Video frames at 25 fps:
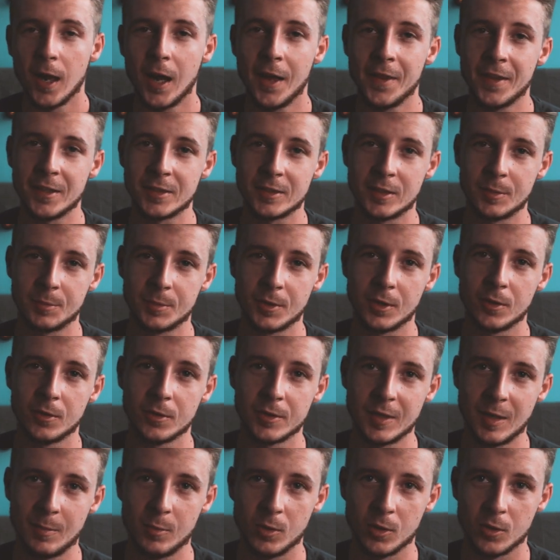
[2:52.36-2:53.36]
a następnie
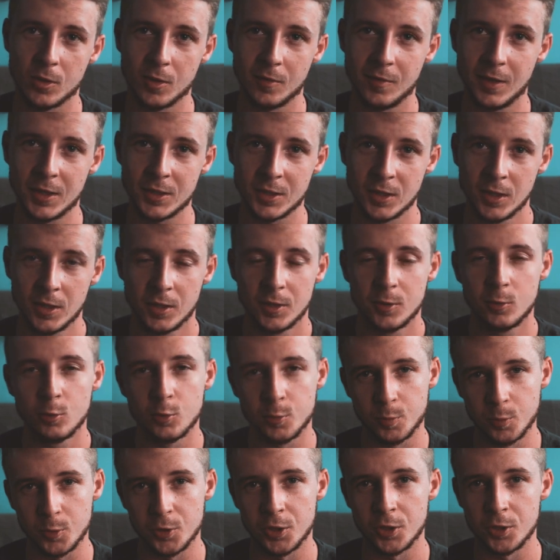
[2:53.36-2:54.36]
go zablokować i
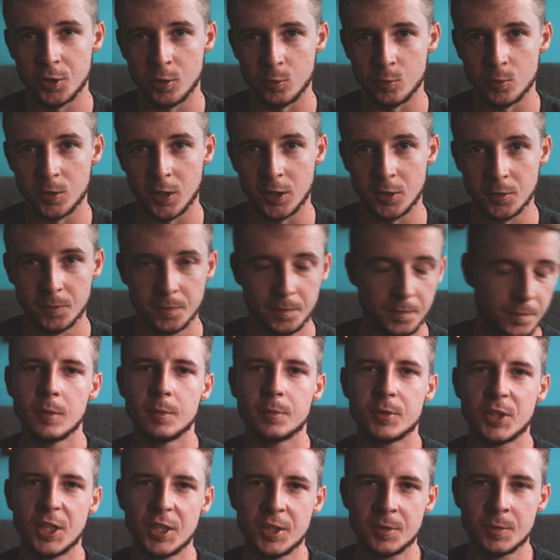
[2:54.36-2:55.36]
już później nie ruszać.
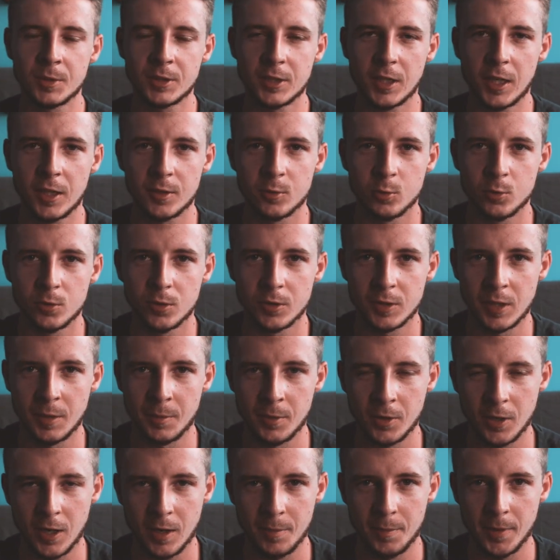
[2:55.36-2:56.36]
Przejdźmy teraz już do
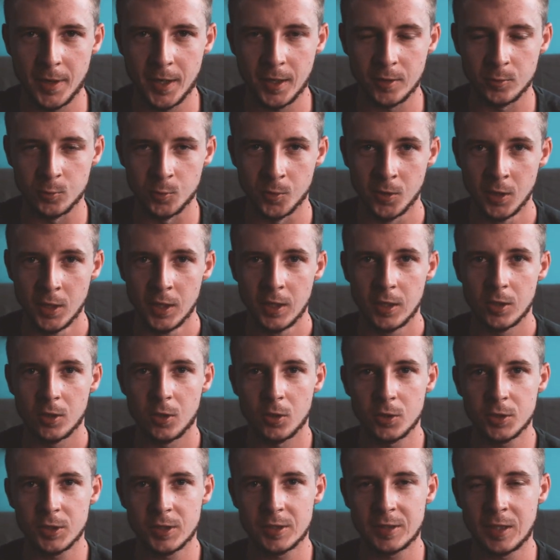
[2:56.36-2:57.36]
samego aparatu.
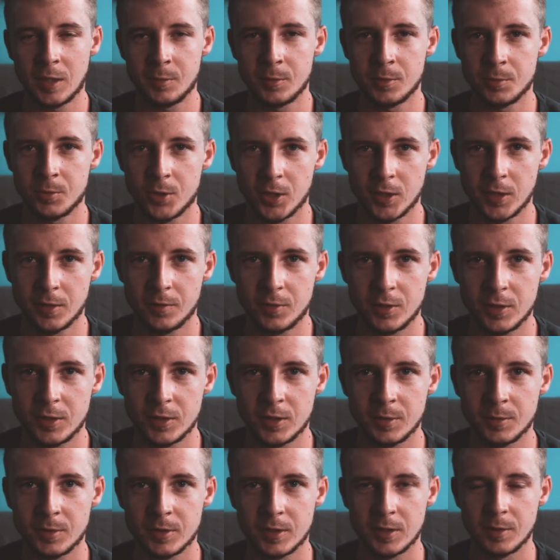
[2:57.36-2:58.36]
Korzystamy przede przede
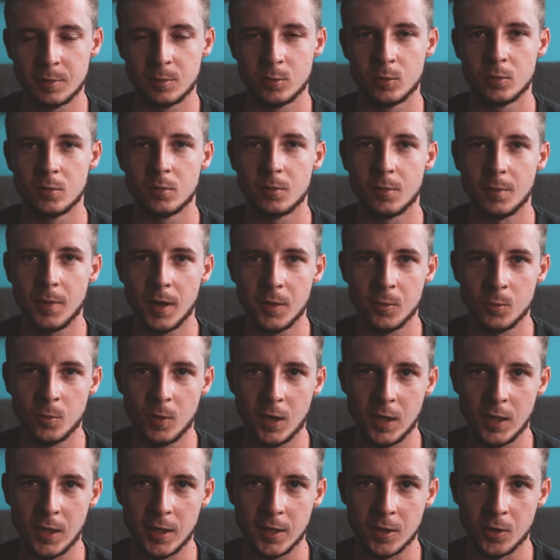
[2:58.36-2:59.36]
wszystkim z trybu
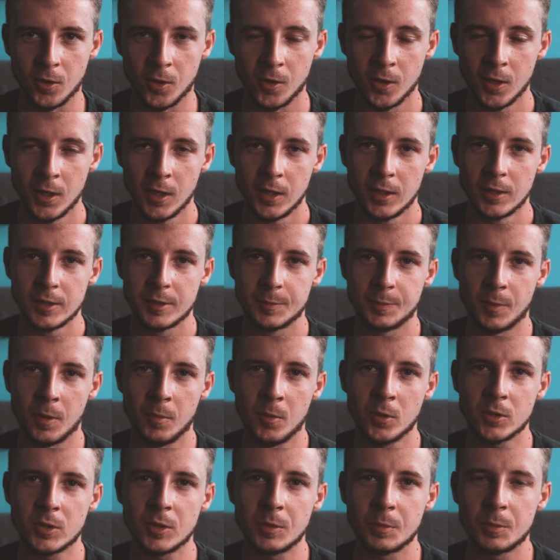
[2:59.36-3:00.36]
manualnego. Z
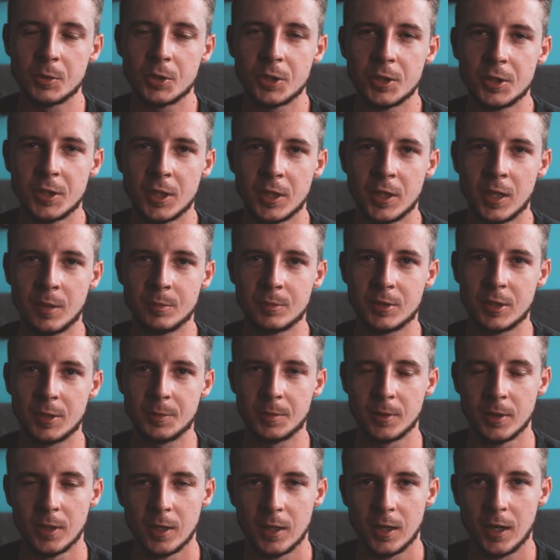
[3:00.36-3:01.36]
pomocą przyjdzie nam
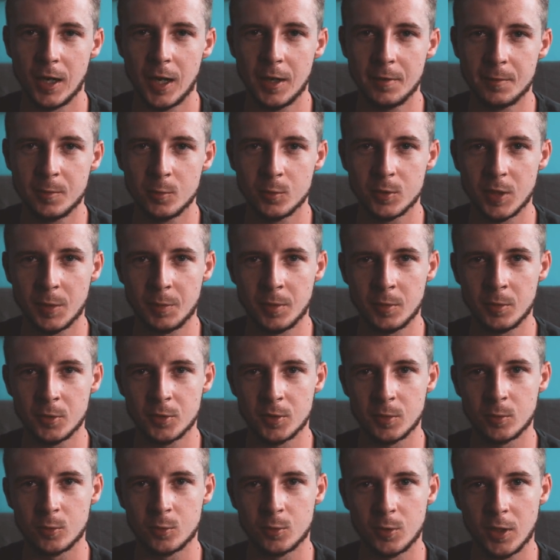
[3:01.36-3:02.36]
tryb Live View, za
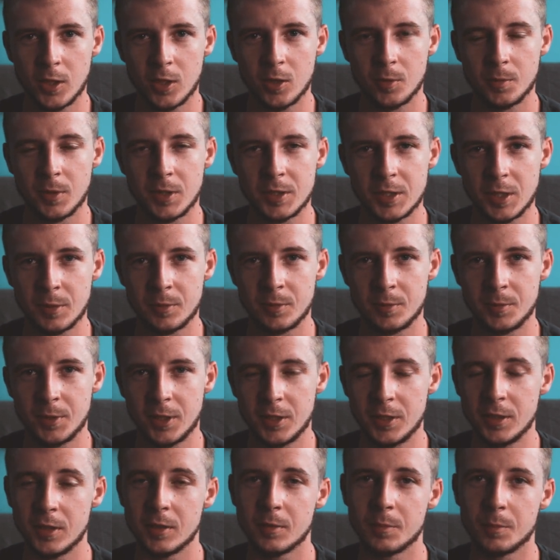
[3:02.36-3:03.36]
pomocą którego będziemy
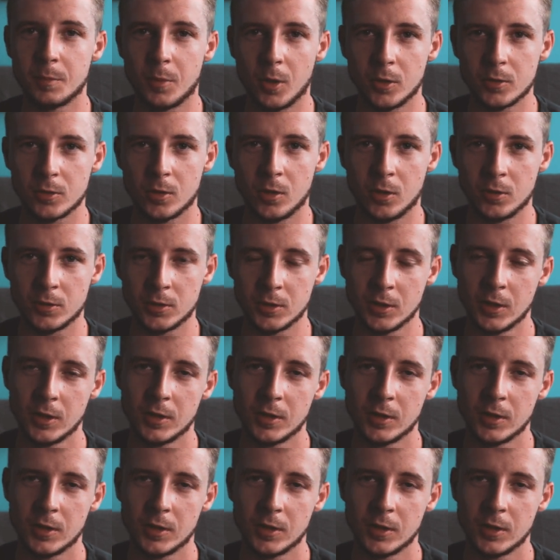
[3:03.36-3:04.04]
mieli podgląd